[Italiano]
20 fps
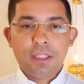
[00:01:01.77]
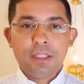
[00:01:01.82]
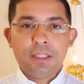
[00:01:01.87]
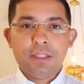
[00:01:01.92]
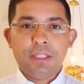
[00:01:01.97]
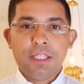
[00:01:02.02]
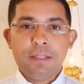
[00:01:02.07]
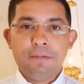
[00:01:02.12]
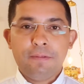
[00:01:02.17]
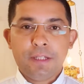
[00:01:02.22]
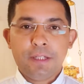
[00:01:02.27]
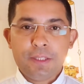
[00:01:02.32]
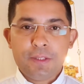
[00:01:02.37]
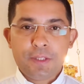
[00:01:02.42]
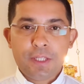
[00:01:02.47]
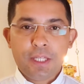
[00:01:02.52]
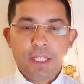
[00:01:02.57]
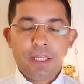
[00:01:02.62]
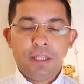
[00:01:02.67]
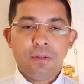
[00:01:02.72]
dei
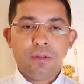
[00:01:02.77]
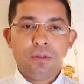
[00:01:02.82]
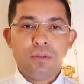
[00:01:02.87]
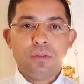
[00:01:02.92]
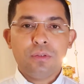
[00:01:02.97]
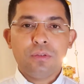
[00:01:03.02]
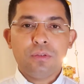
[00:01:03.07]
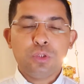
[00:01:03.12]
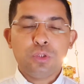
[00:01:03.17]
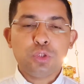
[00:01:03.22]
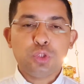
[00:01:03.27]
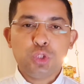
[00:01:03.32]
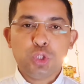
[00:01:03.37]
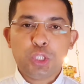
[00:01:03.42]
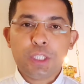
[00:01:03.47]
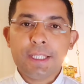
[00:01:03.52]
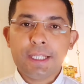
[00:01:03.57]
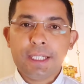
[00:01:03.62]
farisei o dottori della